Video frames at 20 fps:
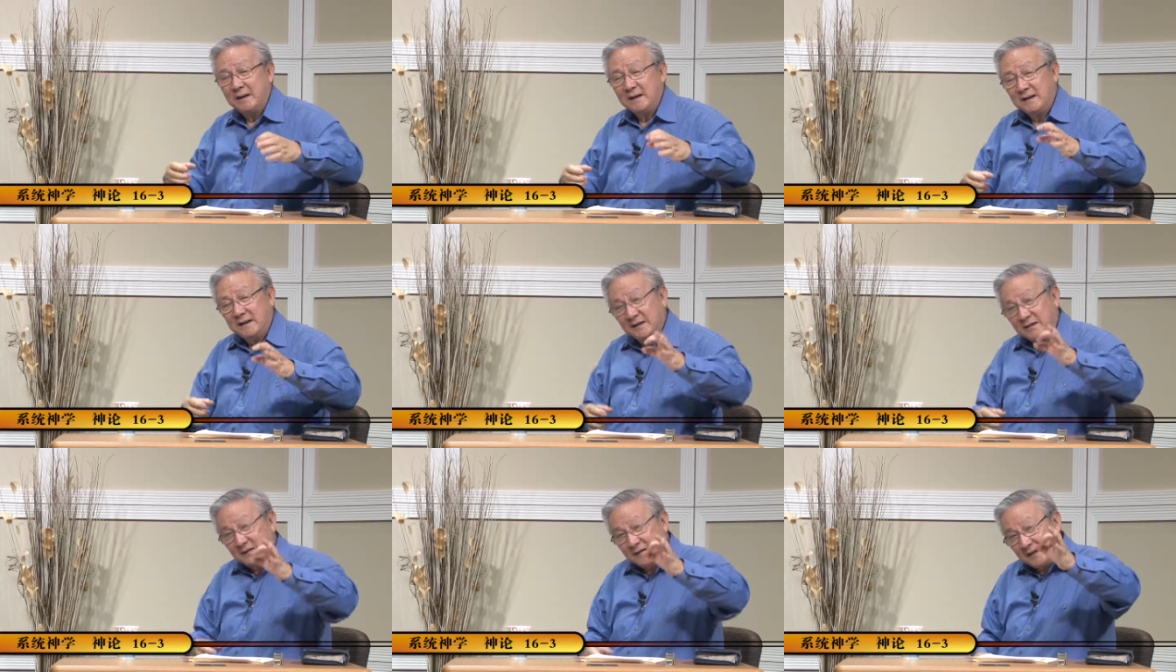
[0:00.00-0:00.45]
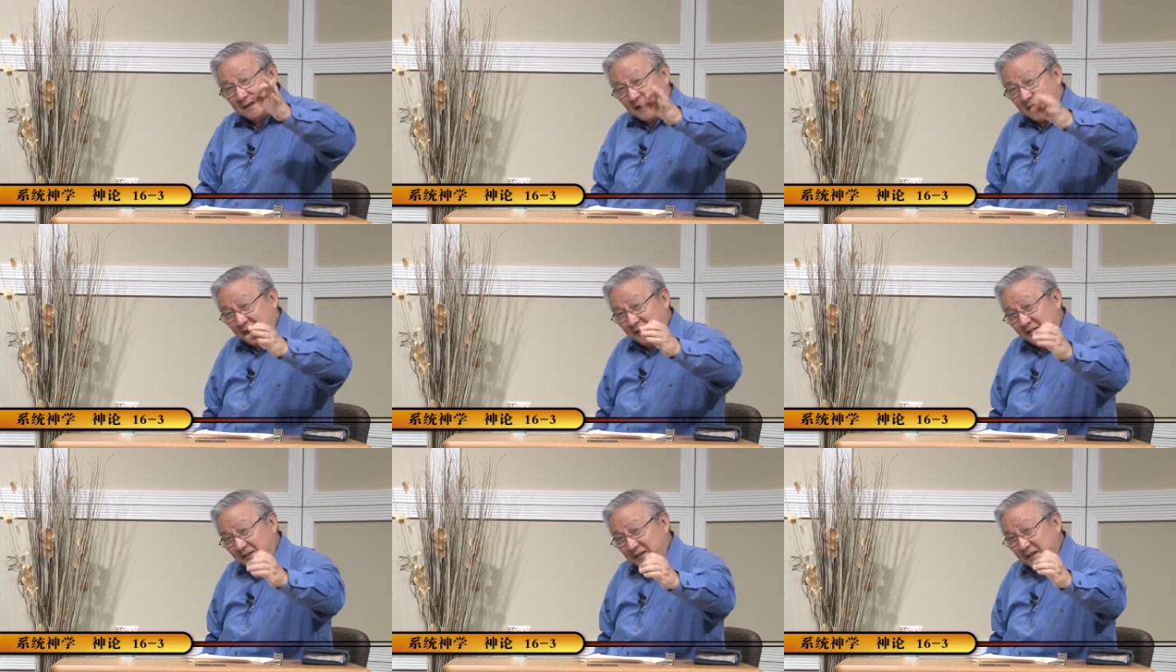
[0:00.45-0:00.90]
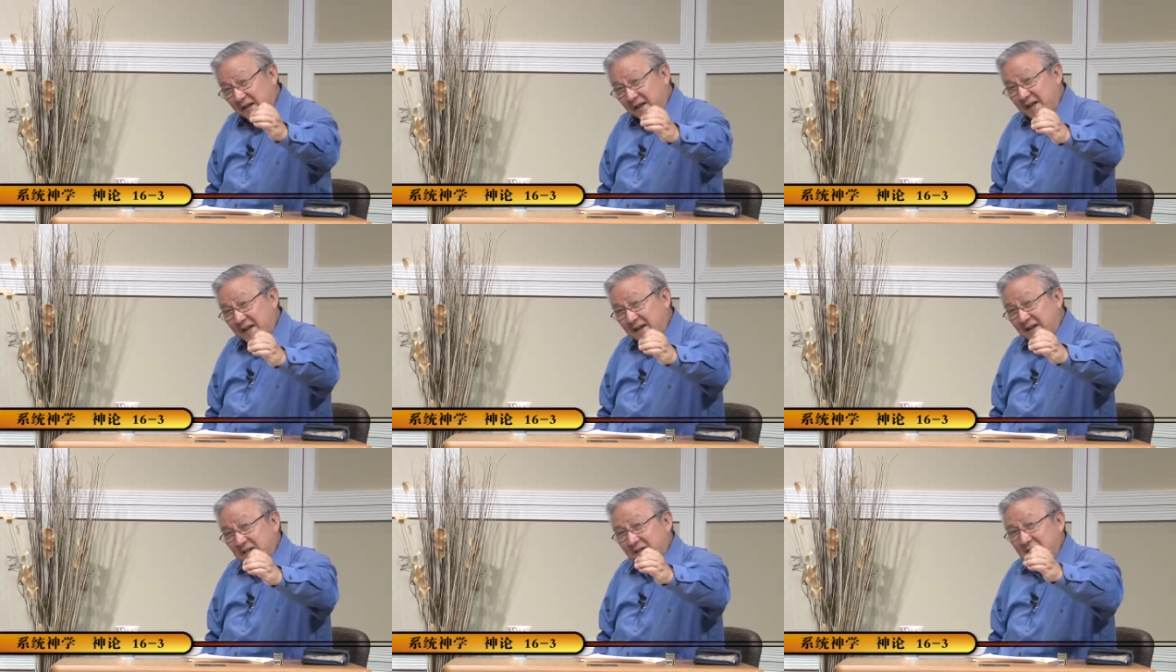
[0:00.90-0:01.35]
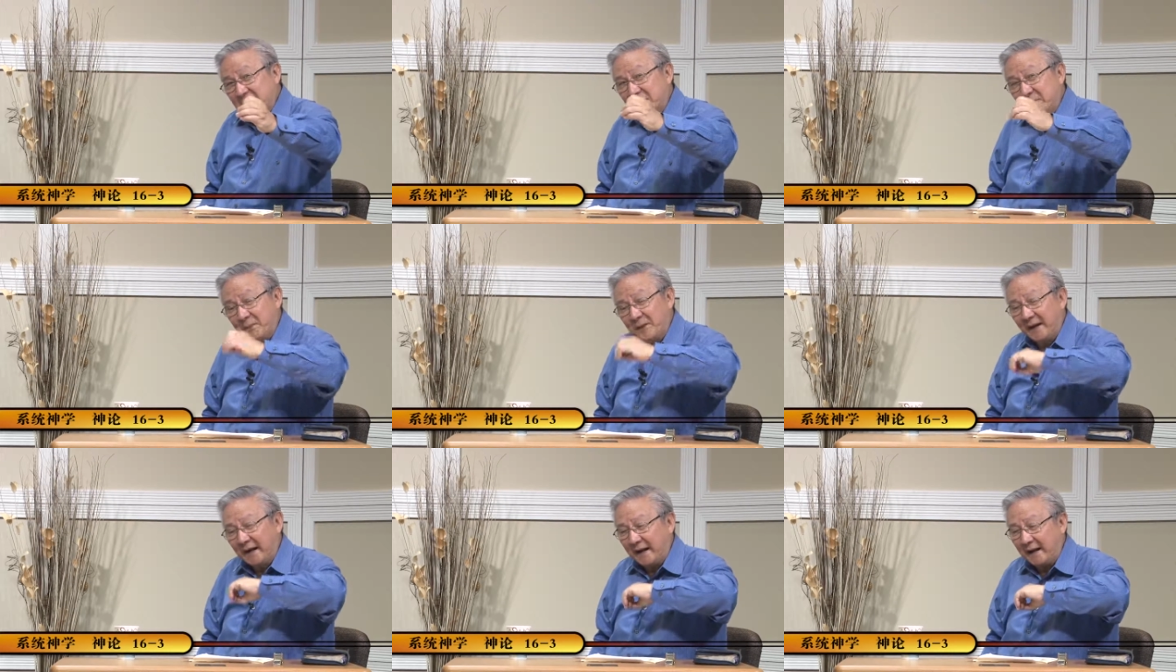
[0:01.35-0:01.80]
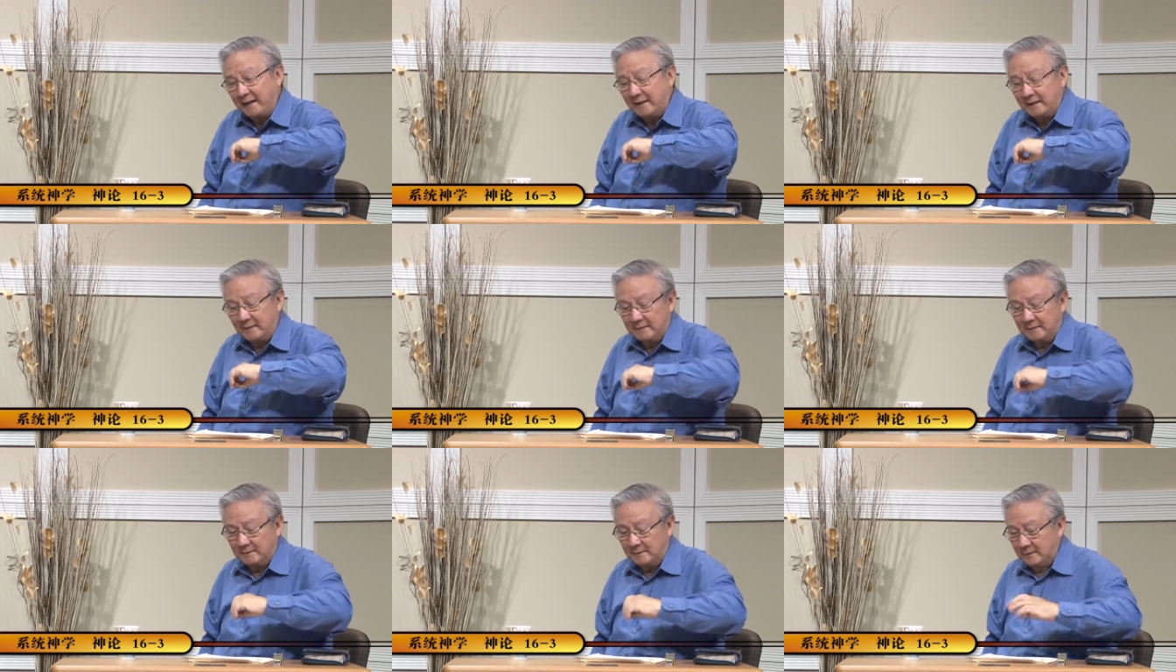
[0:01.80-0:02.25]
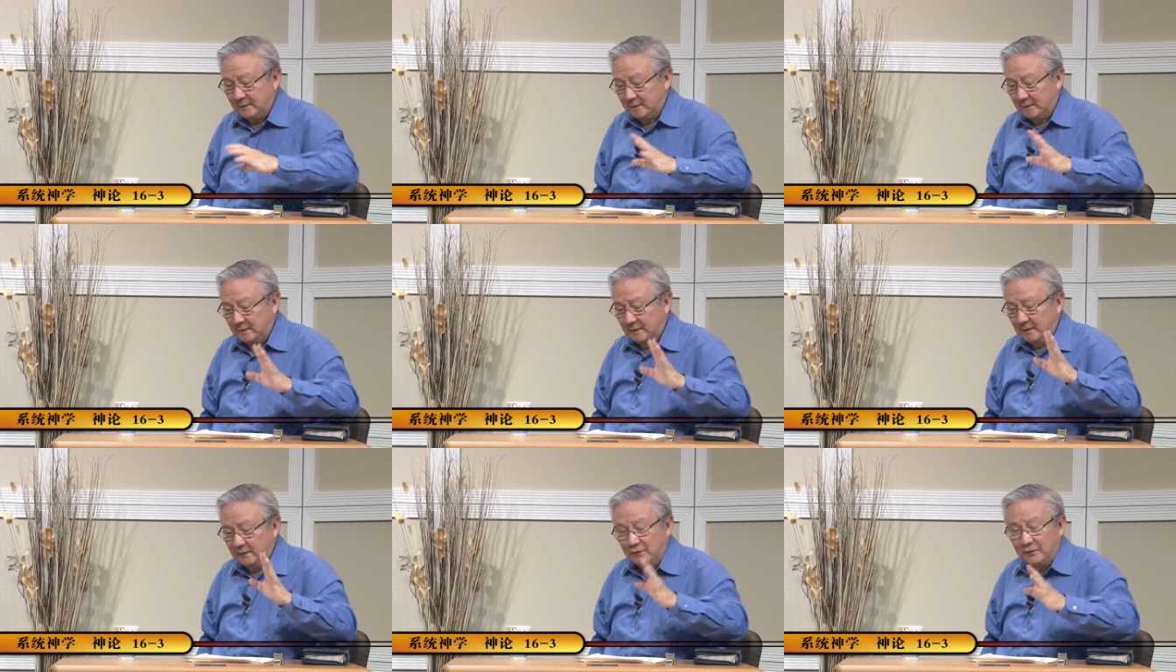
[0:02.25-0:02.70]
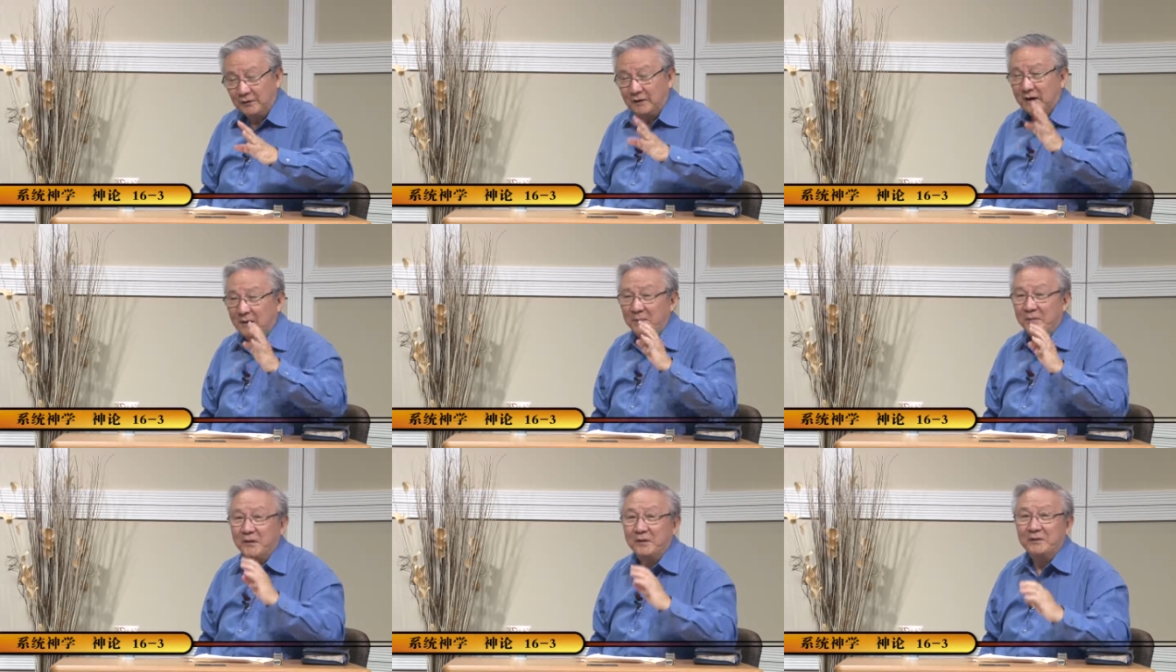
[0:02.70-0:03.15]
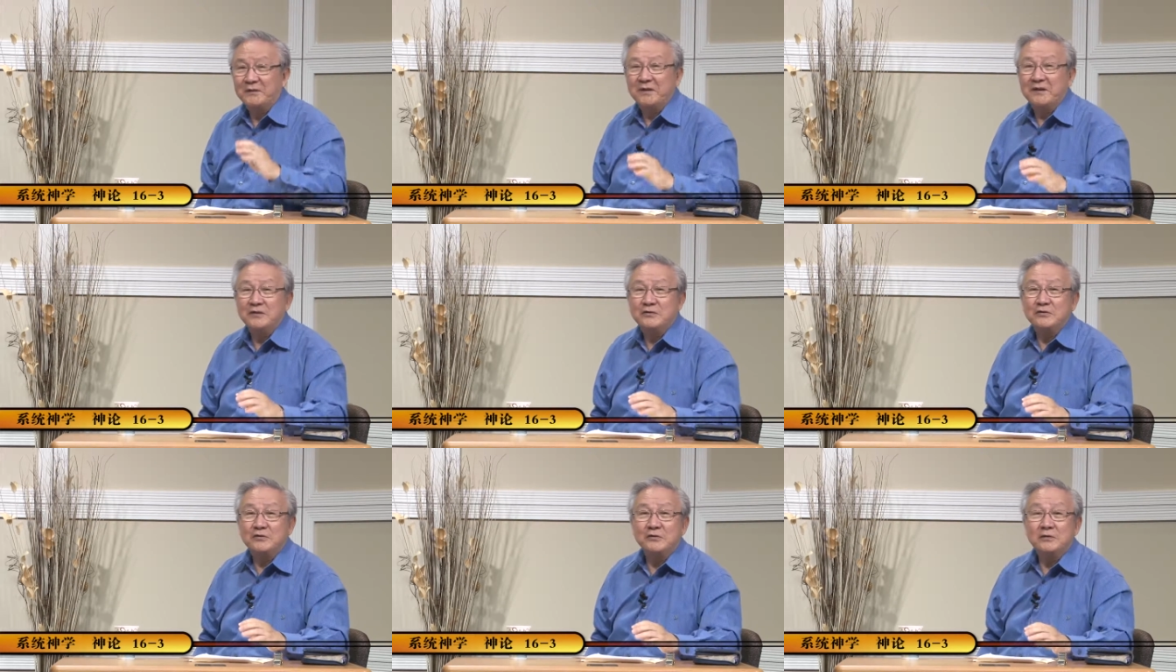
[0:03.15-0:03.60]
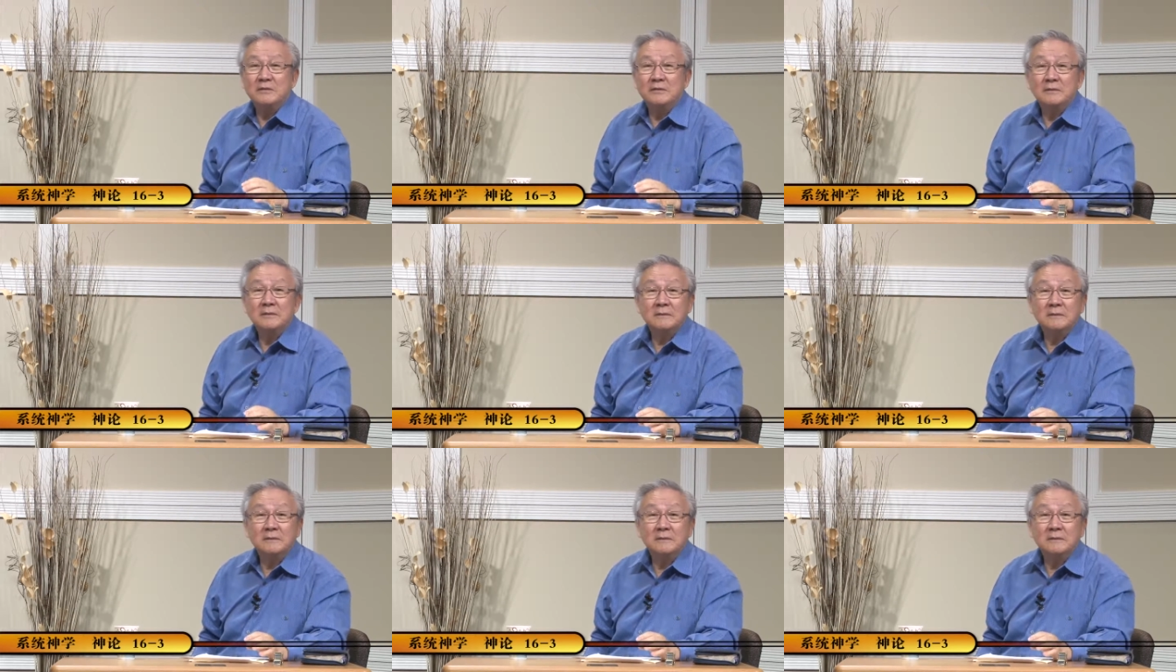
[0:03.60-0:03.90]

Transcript: 可是开始那一个是怎么来的，从来没有证据。